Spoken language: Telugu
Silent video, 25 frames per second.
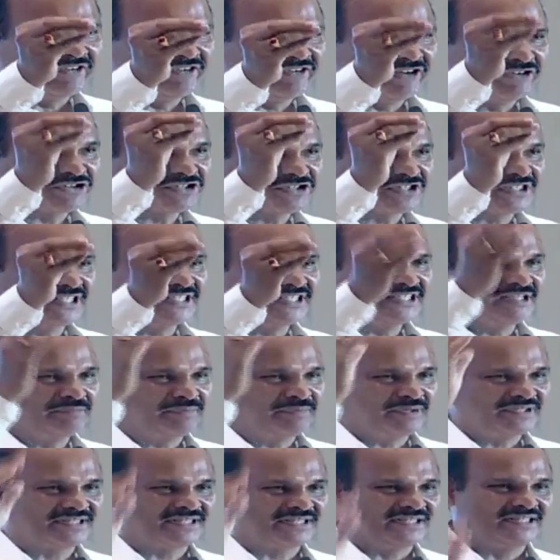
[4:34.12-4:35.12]
వ్యవస్థ అని
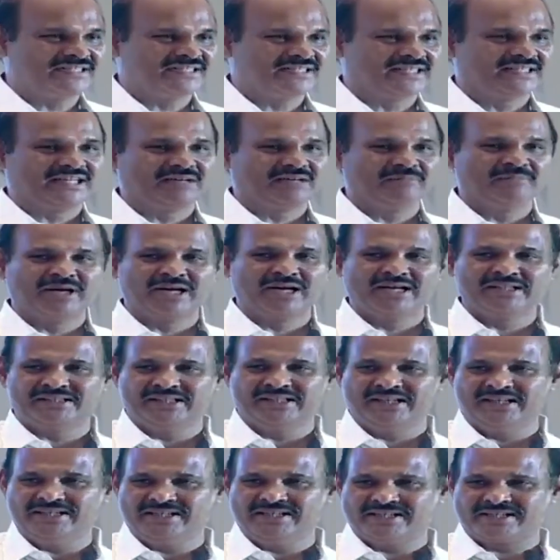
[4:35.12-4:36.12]
చెప్పేసి ఈ సందర్భంగా
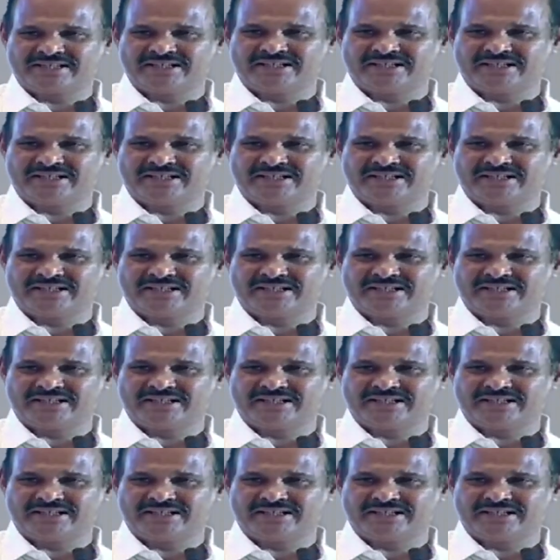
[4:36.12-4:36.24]
తెలియజేస్తా